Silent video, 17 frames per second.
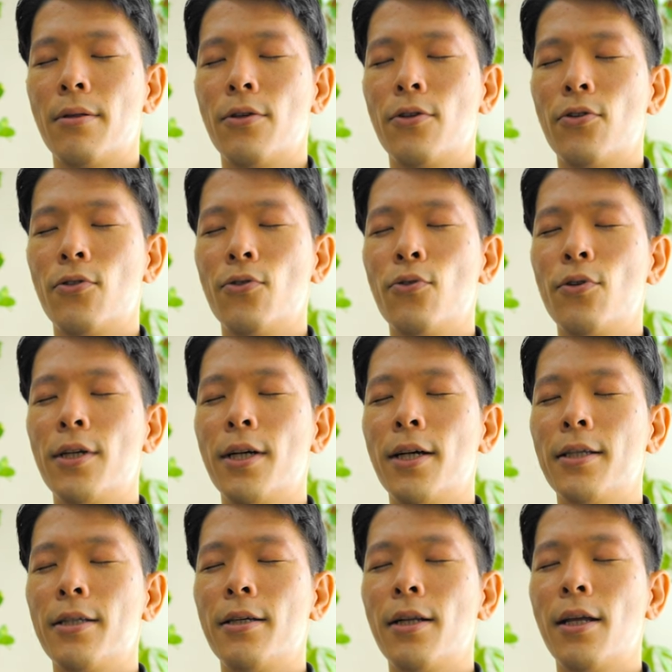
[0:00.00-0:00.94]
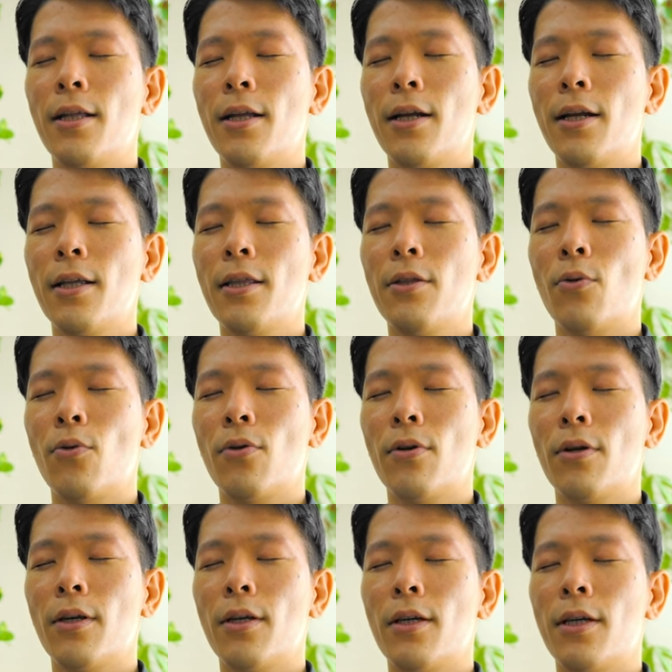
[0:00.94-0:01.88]
注意がずれたなと
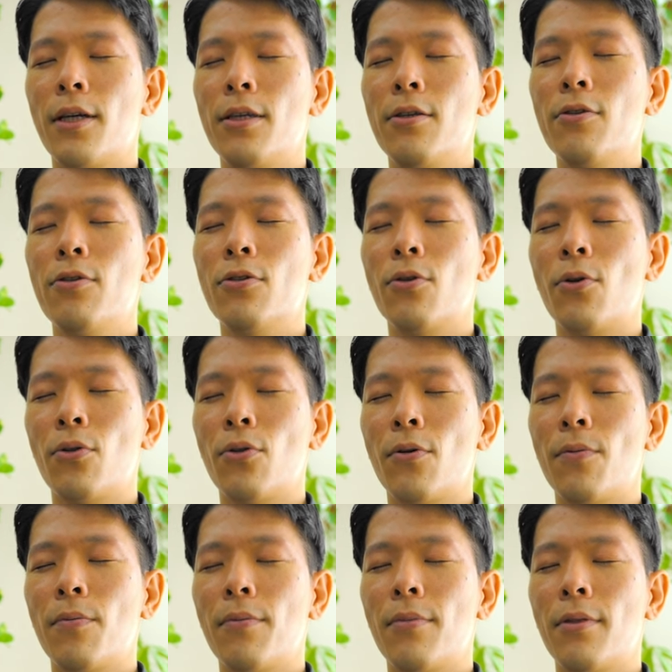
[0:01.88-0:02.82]
気づくこと